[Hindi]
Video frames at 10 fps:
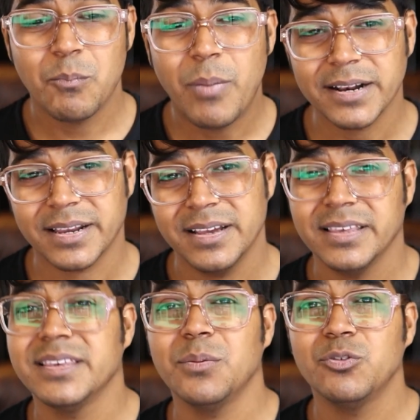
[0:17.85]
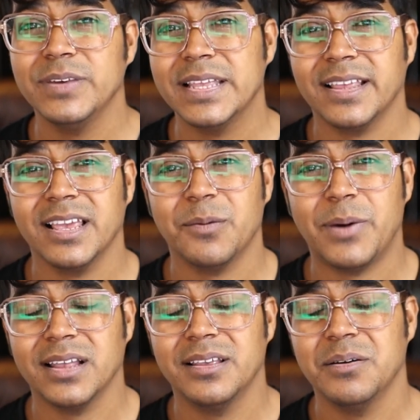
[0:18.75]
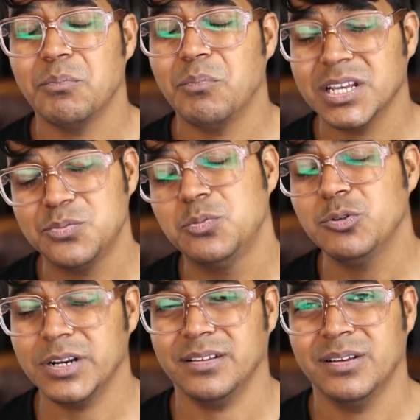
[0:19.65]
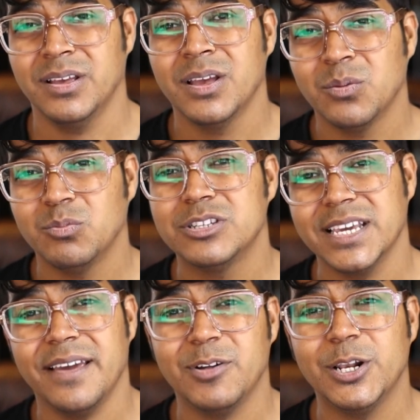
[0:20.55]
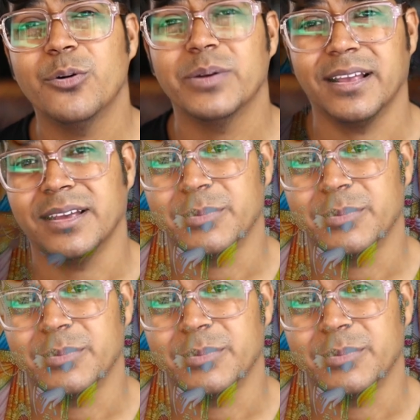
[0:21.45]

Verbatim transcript: बट ये मूवी देखने के बाद मजबूरन मुझे ये वीडियो बनाना